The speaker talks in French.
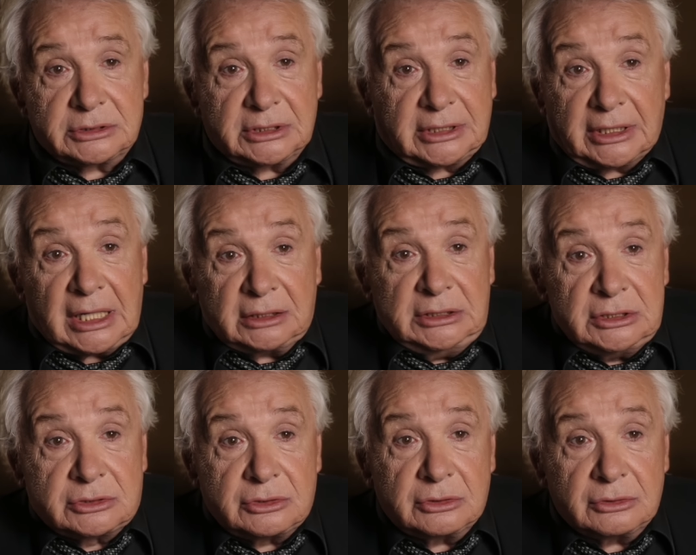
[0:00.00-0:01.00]
C'est un
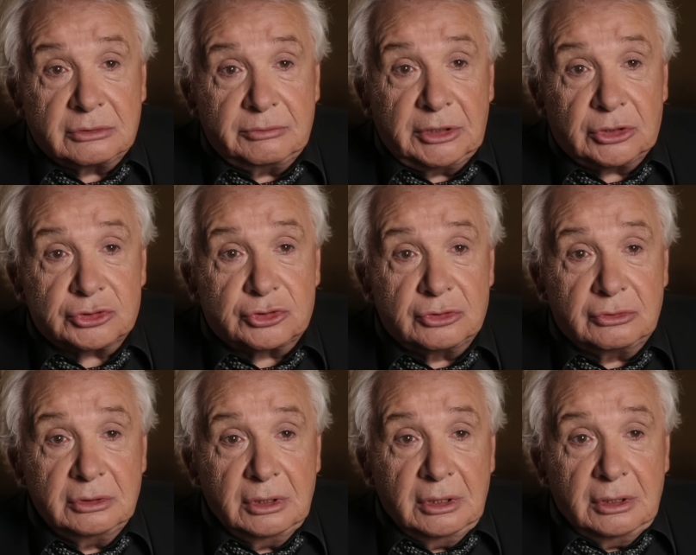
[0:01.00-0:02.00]
artiste, euh, Mélenchon.
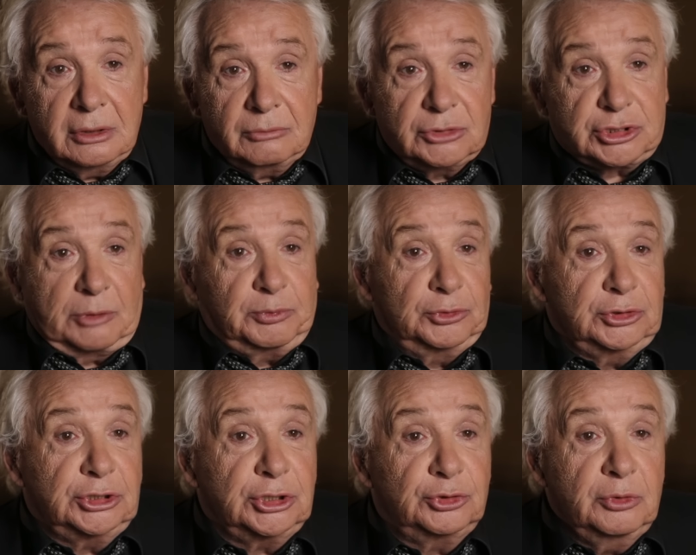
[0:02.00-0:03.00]
Moi,
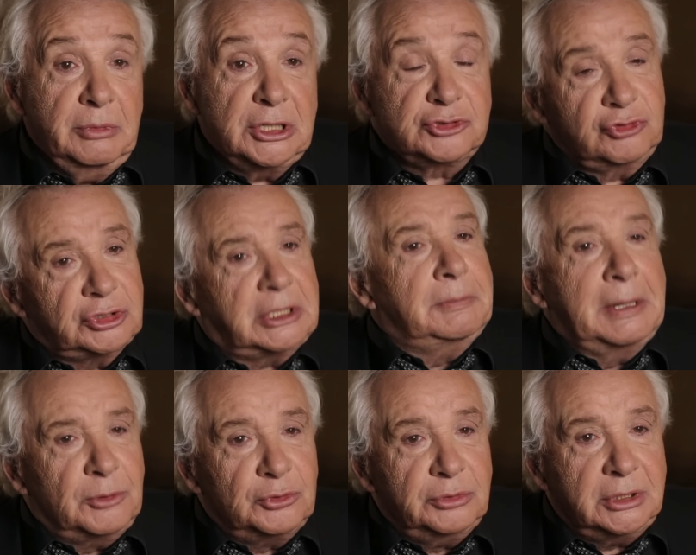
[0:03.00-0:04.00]
j'applaudis les deux mains, je voterai pas
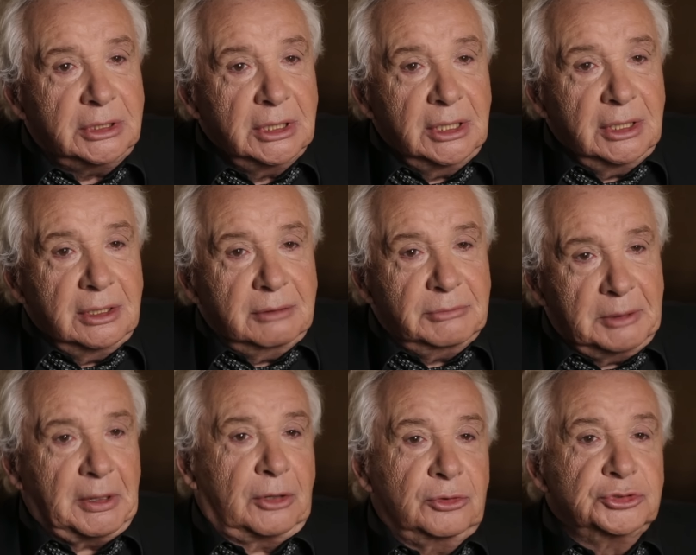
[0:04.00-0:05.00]
pour lui. Mais
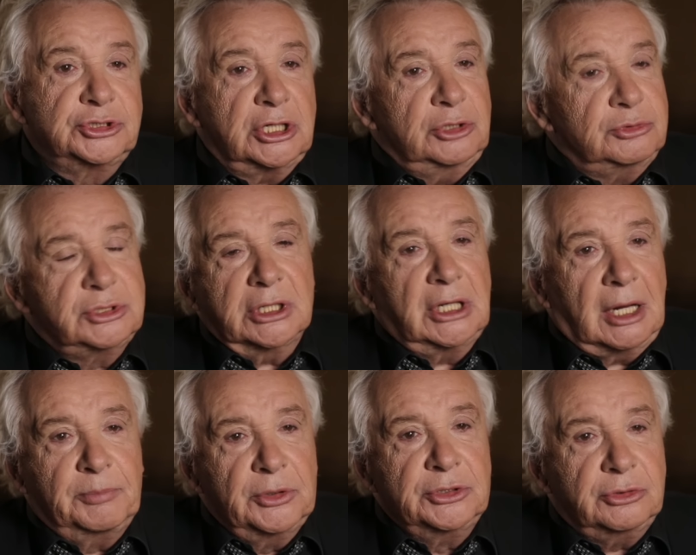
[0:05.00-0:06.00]
par contre, j'irai lui serrer
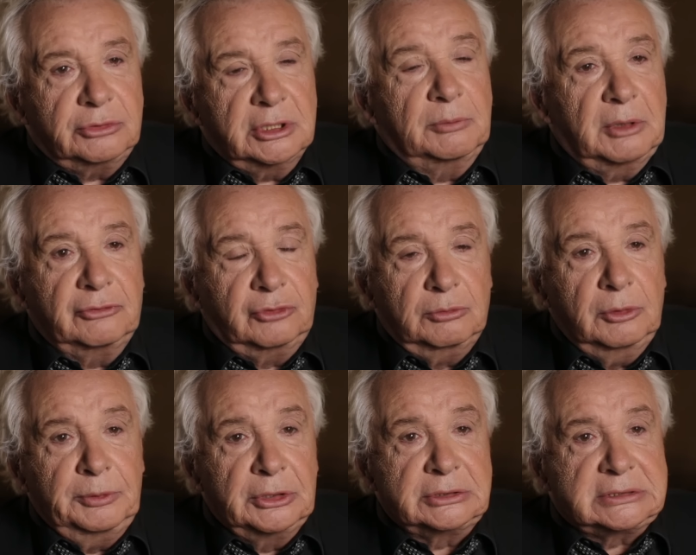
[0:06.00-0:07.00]
la poigne et lui dire bravo, mon
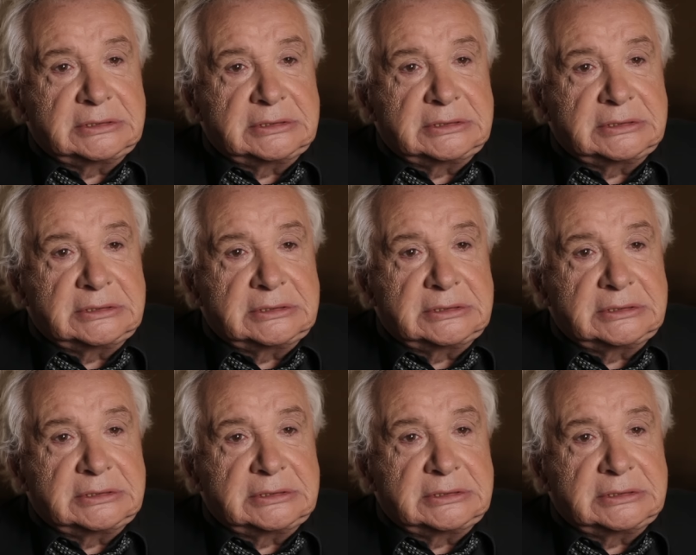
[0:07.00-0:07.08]
pote.